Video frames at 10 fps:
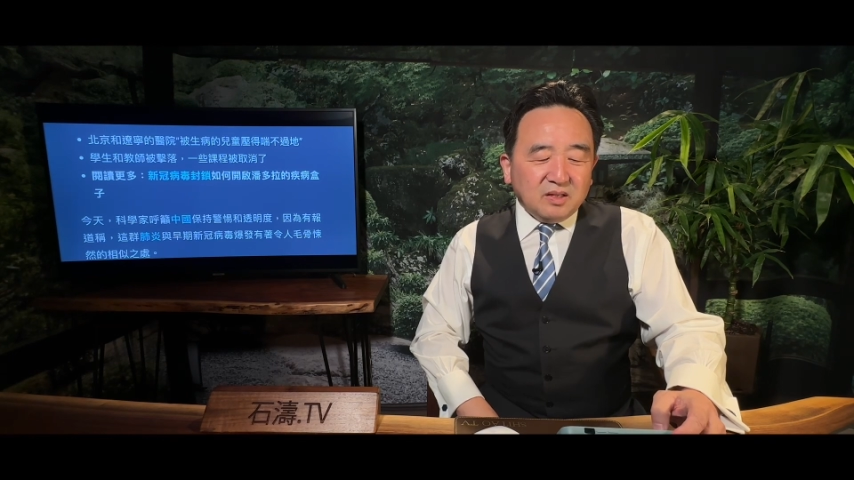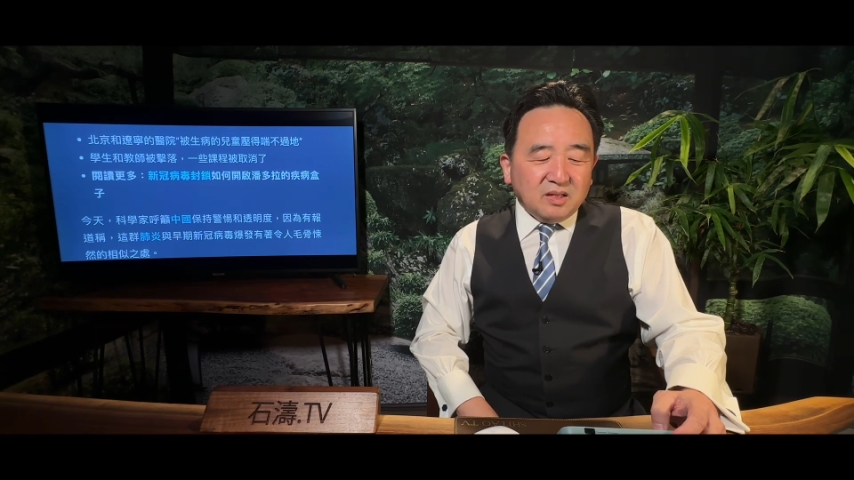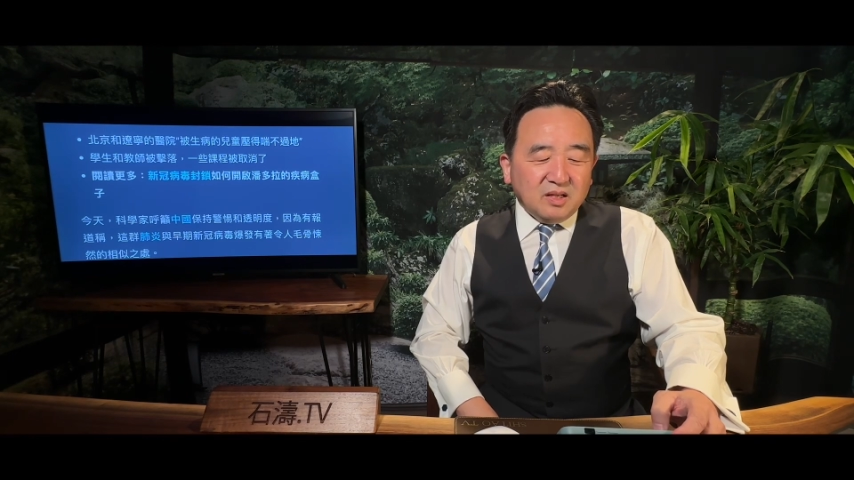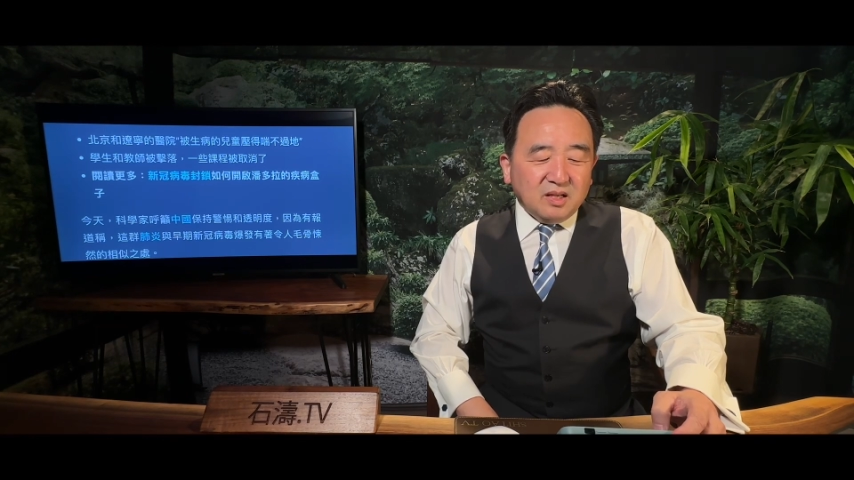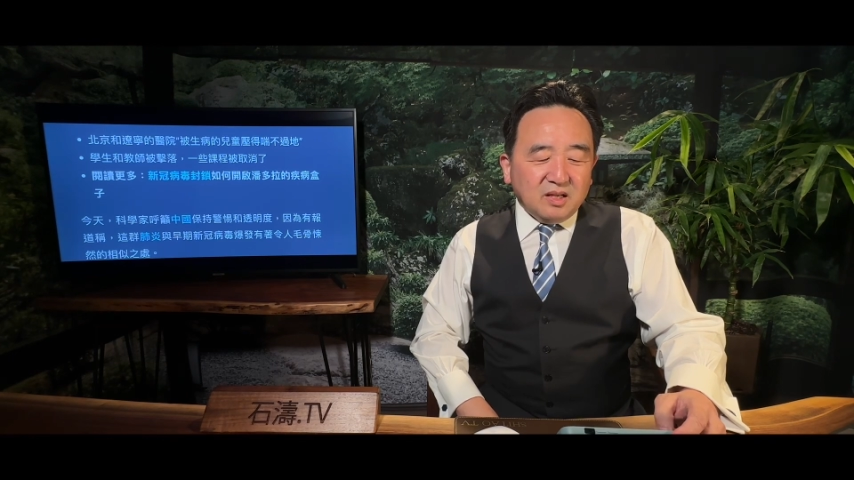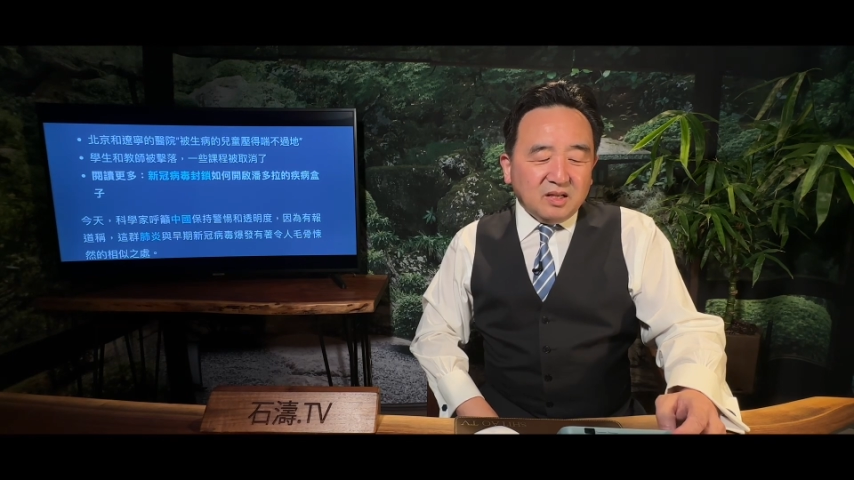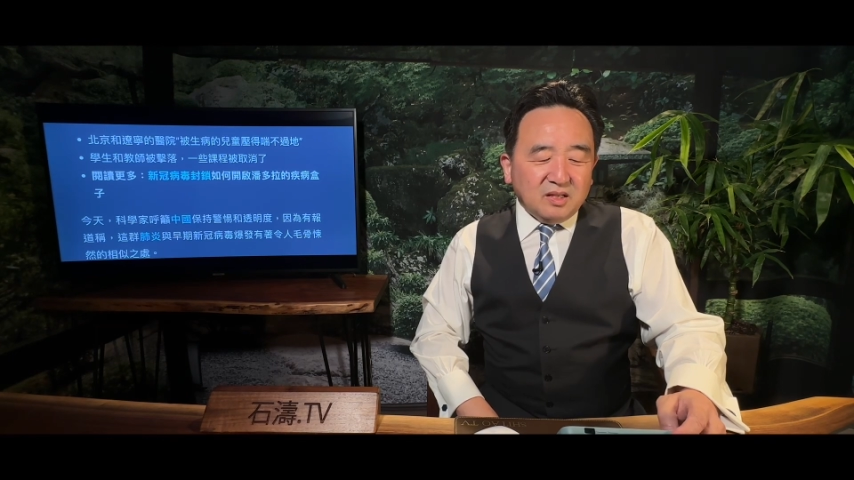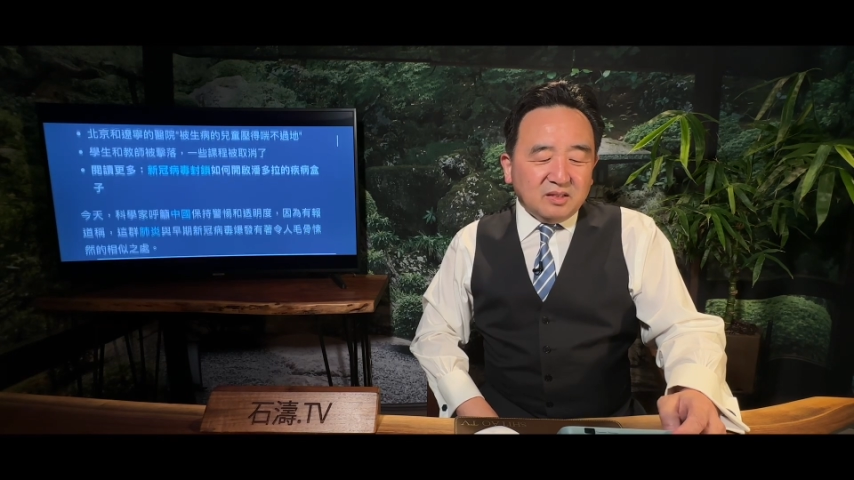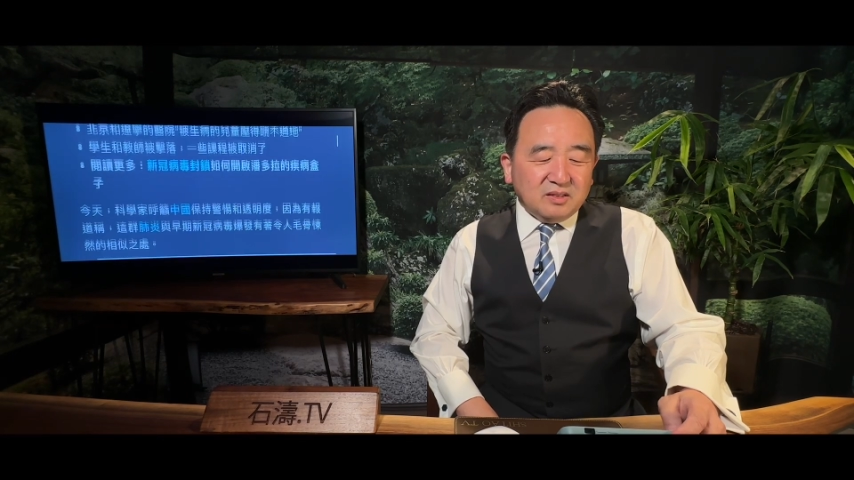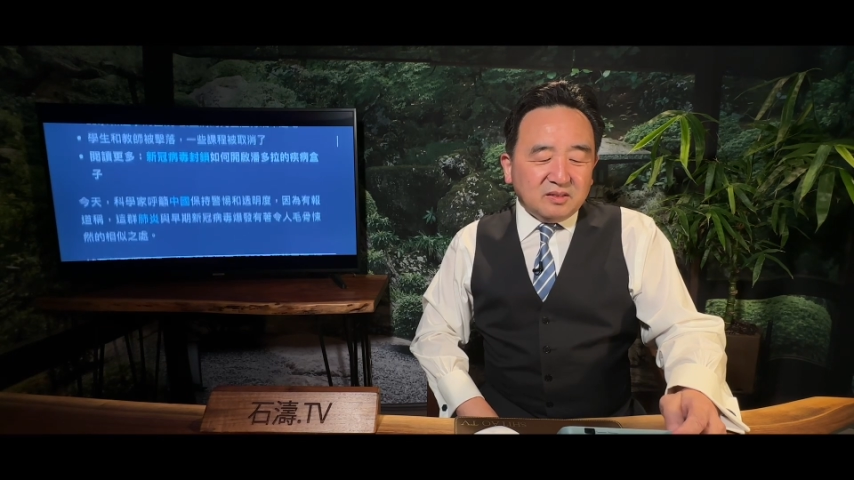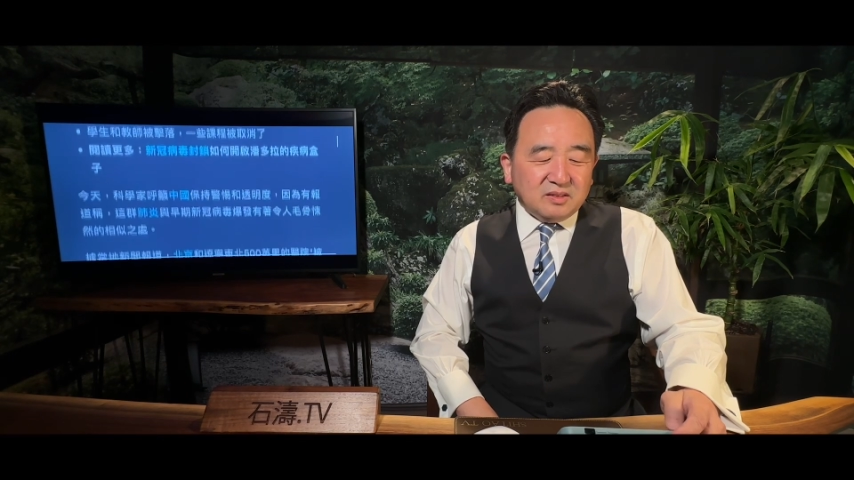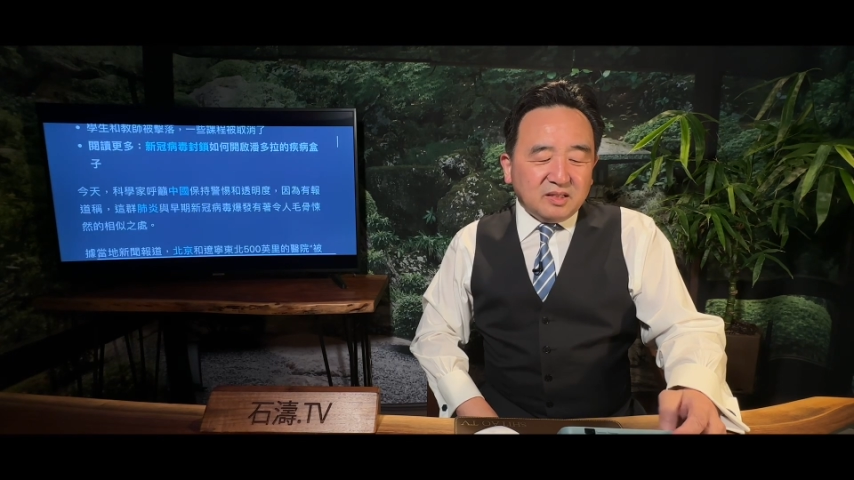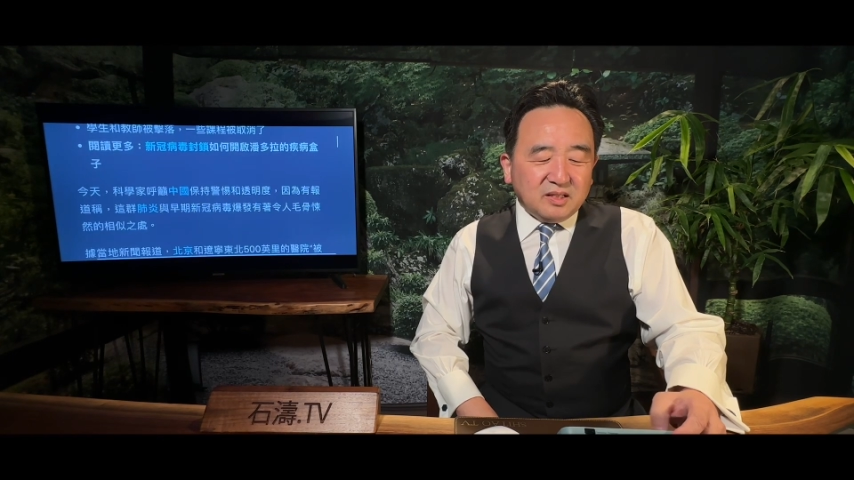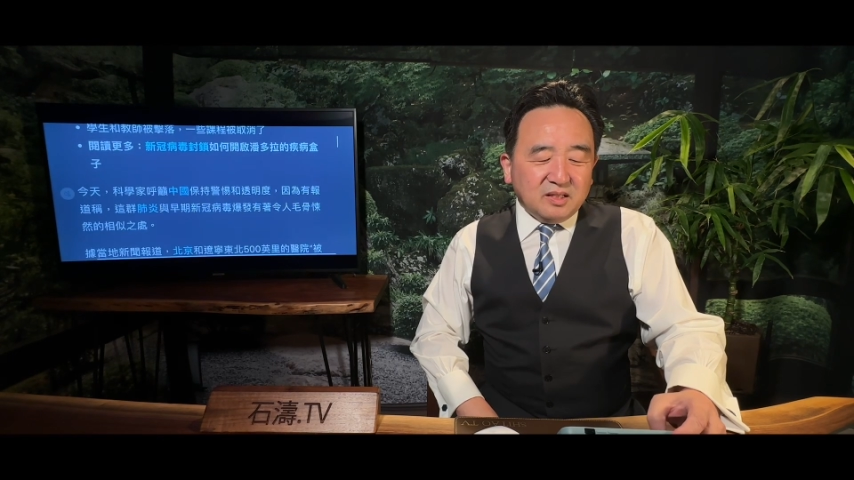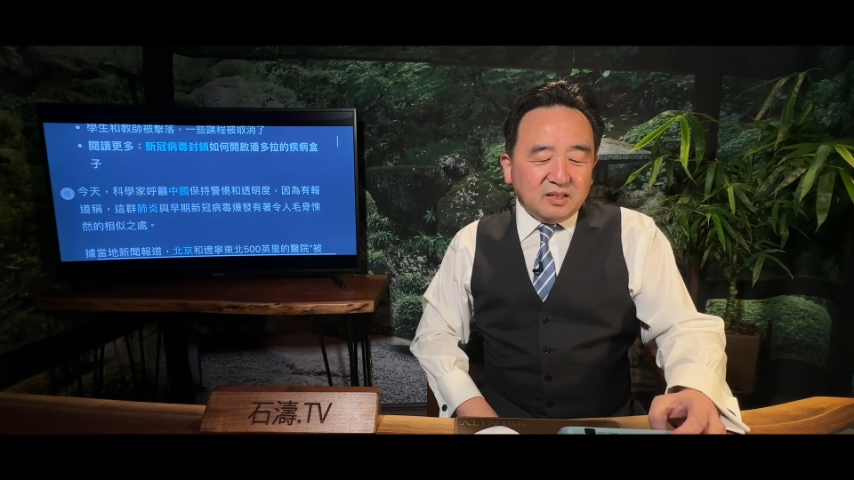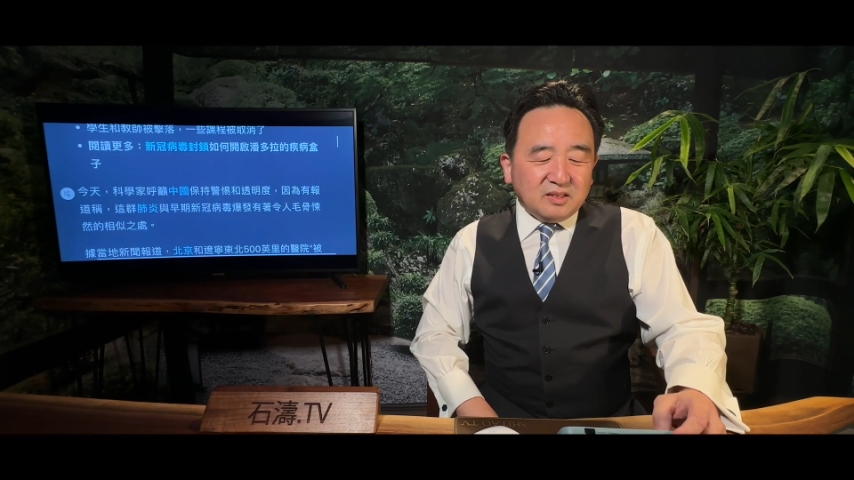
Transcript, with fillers: 呃，这个